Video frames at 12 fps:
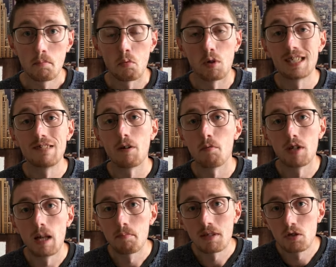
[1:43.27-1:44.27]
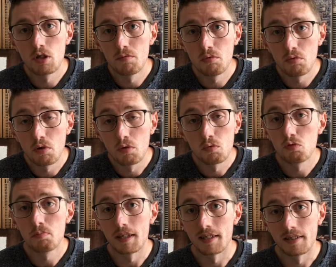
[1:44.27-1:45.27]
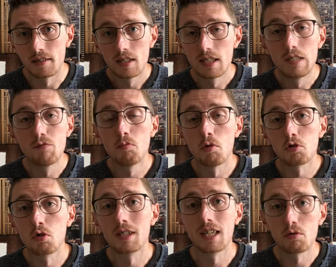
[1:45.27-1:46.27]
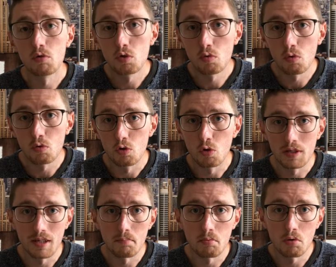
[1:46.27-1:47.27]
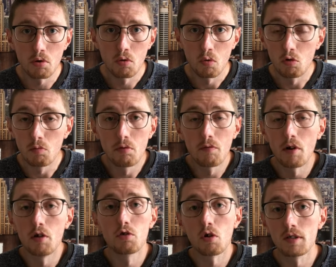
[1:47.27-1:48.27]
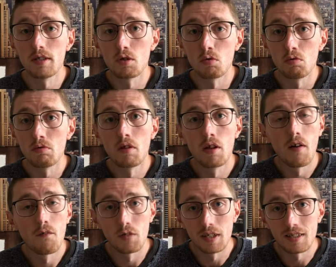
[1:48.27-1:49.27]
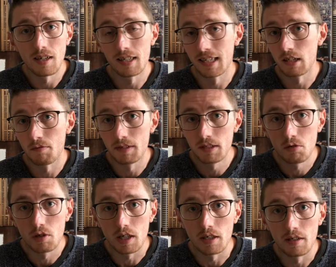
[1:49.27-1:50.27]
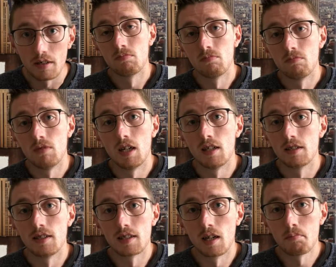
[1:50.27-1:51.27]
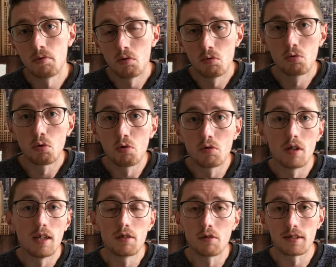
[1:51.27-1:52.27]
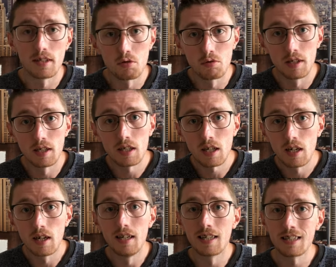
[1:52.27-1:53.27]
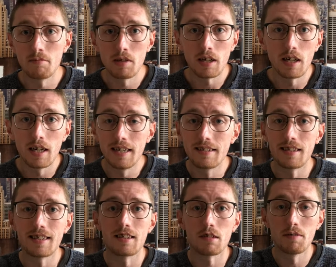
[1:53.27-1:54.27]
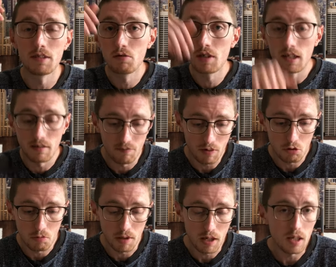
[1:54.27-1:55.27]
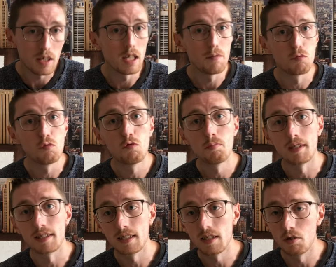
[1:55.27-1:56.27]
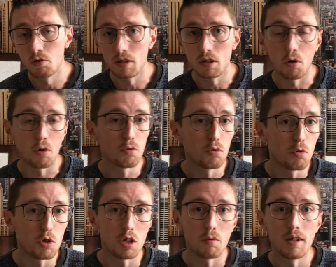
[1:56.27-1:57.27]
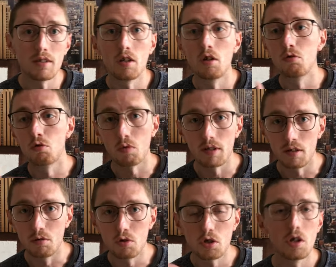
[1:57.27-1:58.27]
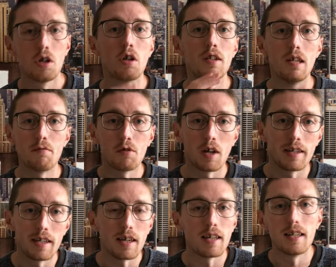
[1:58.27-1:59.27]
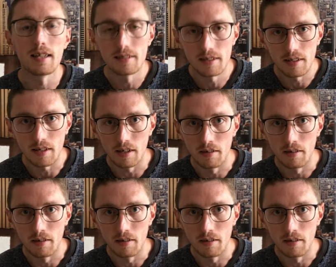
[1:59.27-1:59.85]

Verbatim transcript: Voilà, c'est vraiment la prise de vue euh, toute bête. Si vous manque quelques secondes dans un plan ou pour faire une transition, faites un 90 degrés. Là, c'est simple, le drone est en stationnaire, la caméra est à 90 degrés vers le bas et vous vous passez dans l'écran de gauche à droite, de droite à gauche, d'avant en arrière, etc.